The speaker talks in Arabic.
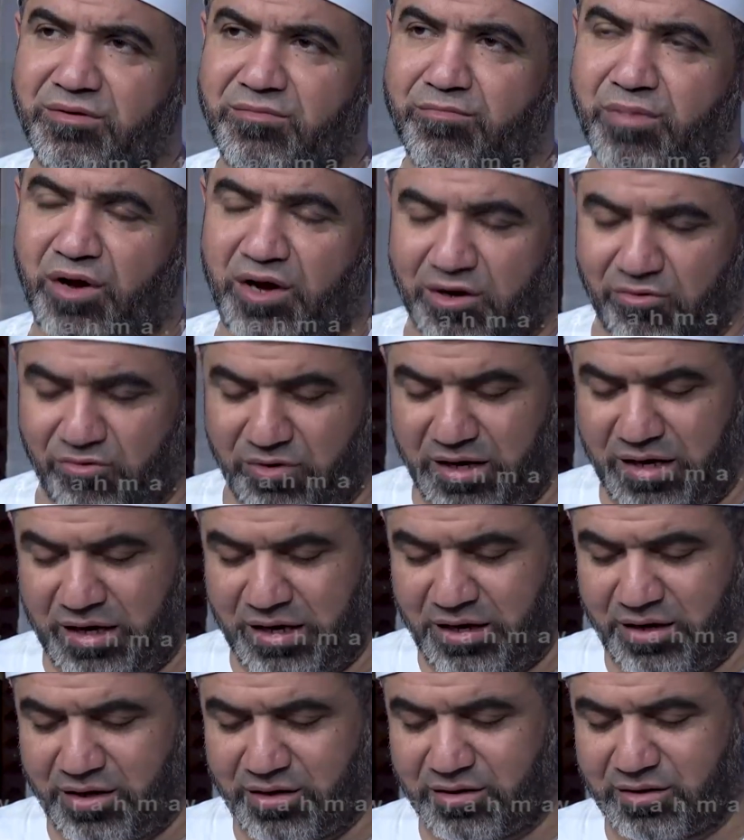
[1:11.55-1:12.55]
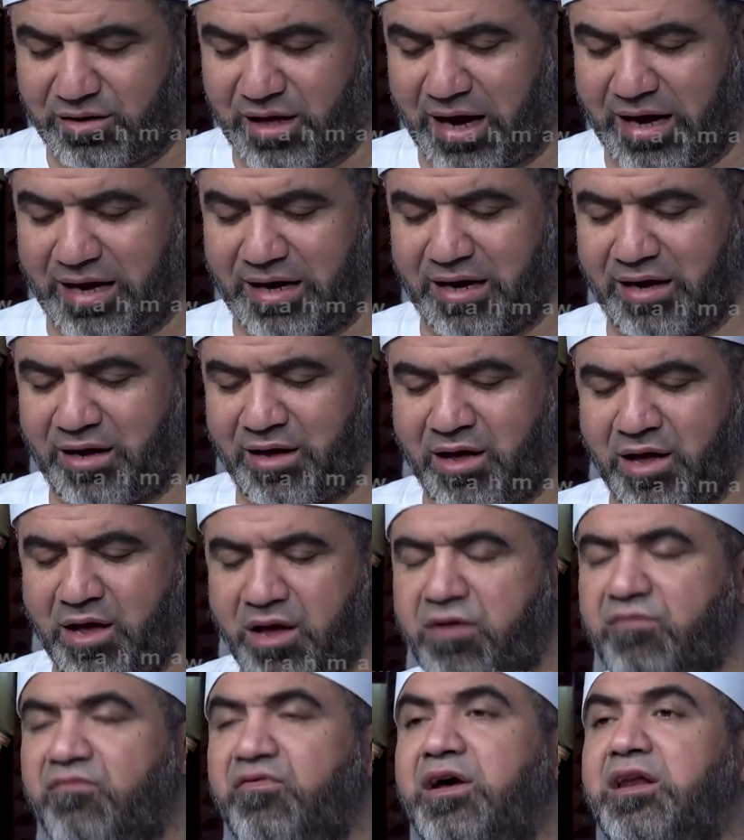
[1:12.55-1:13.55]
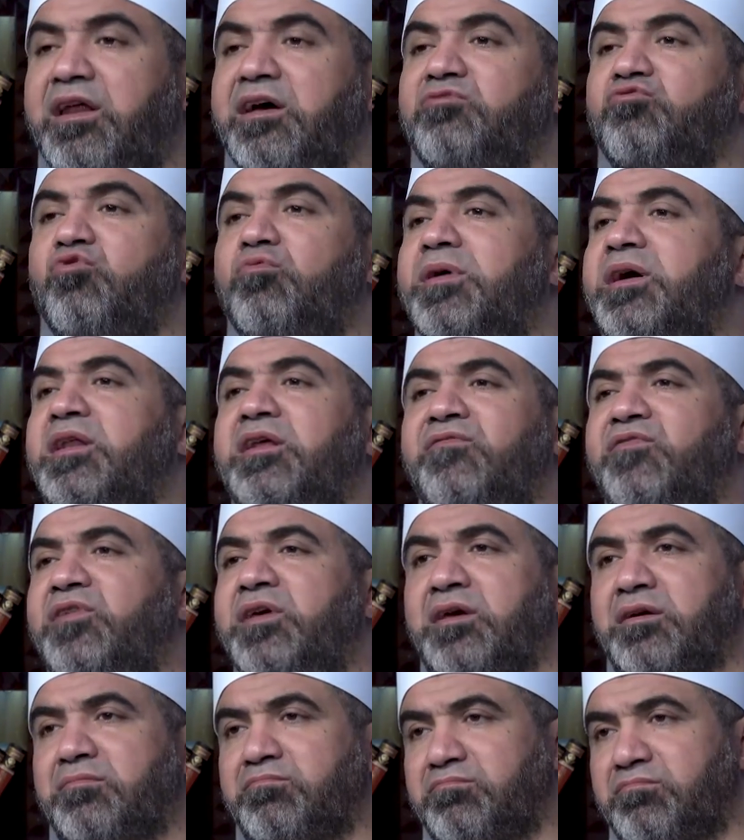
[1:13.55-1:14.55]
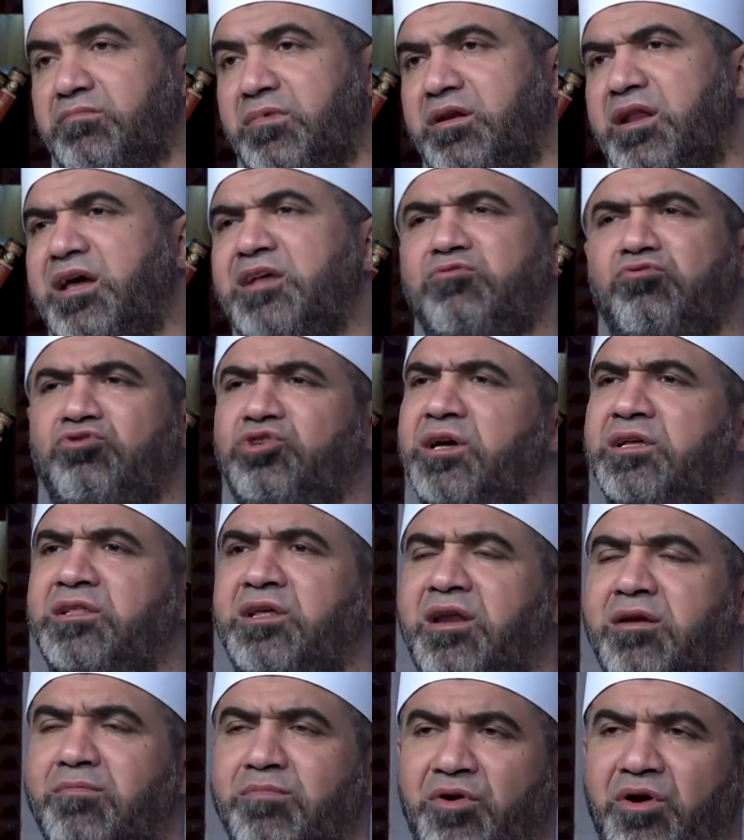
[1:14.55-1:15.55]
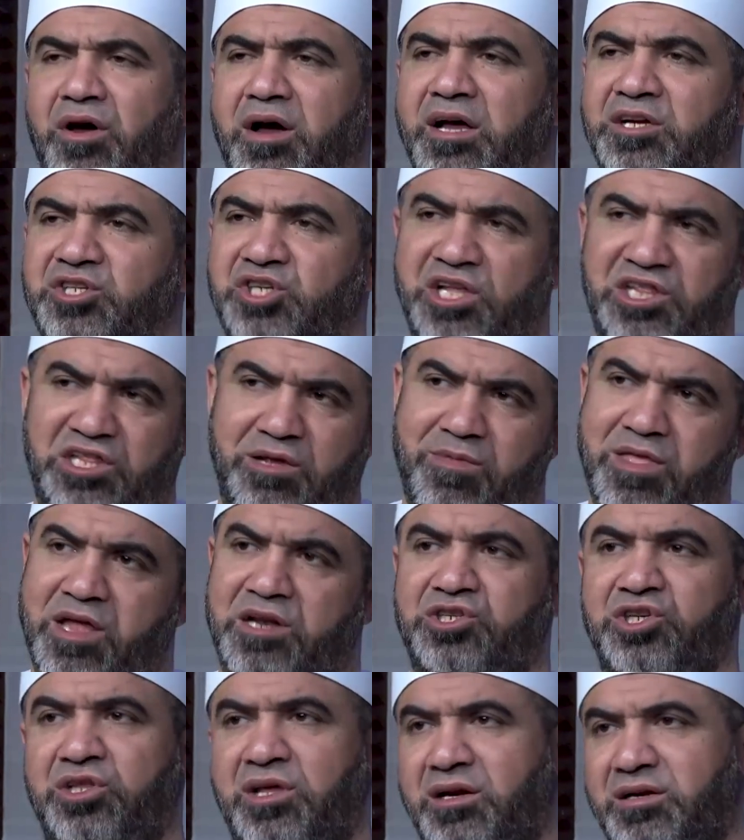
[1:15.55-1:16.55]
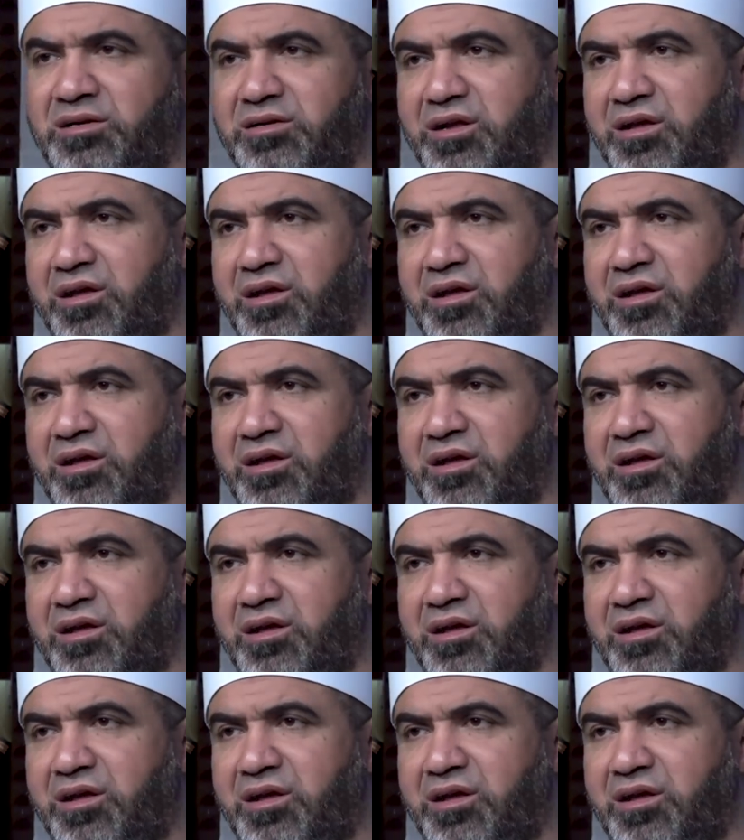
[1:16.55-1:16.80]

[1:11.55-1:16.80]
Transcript: بقوله تعالى فلا تماري فيهم لا تجادل المراء أشد من الجدال